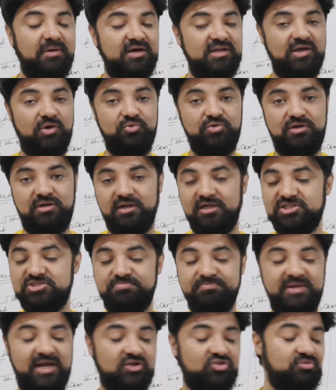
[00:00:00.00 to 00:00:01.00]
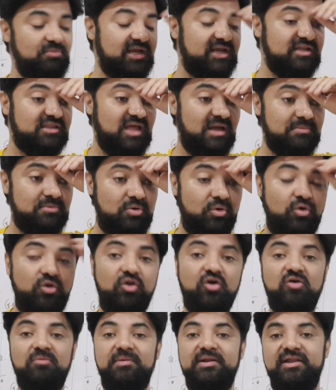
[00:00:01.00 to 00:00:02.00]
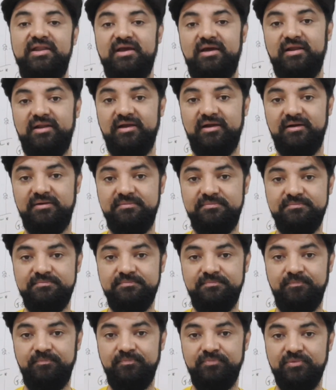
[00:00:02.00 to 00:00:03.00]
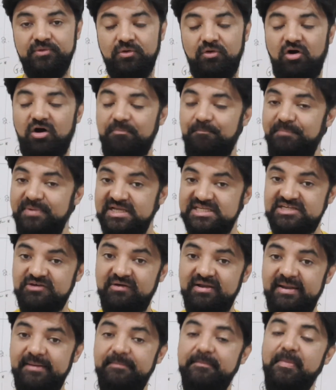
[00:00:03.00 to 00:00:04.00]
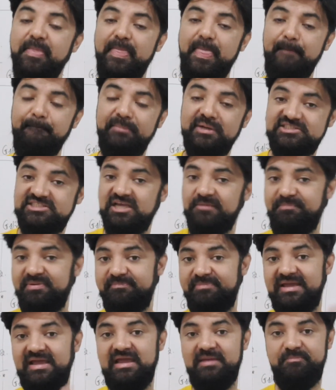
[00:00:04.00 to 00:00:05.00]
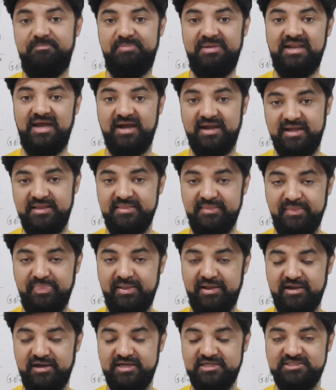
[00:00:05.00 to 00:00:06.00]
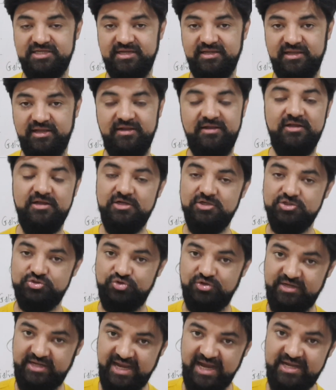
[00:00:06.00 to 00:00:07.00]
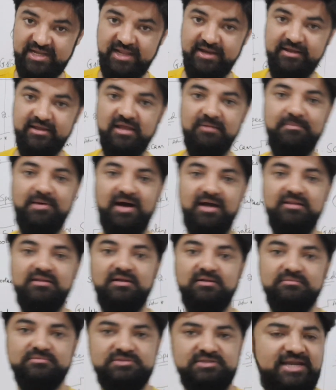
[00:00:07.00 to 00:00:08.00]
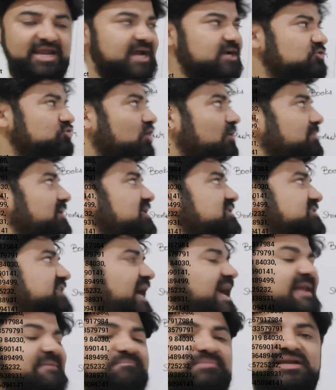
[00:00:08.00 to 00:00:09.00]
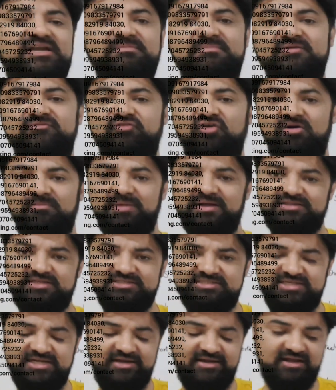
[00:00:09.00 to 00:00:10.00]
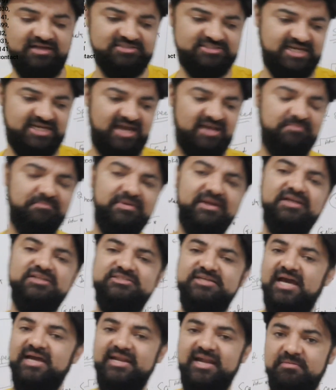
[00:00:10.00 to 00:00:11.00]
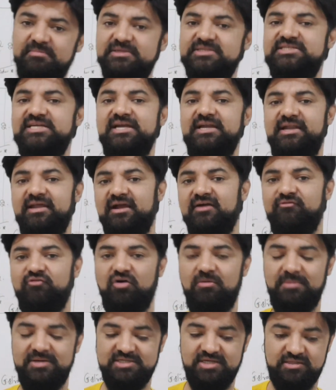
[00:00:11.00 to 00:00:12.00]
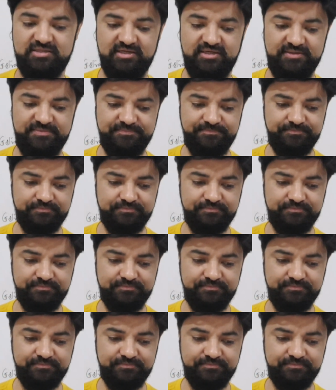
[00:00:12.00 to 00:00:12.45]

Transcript: बर्न आउट ट्रस्ट में यार तुम्हें किताब खोलने को मन नहीं करेगा और पीछे वाले बच्चे फिर फिर आगे निकल के जाएंगे सो so, डेट आने के बाद डेट नॉर्मली जैन मिड में फॉर्म आता है सी e का जैन मिड जैन एंड में सी e का फॉर्म आ जाता है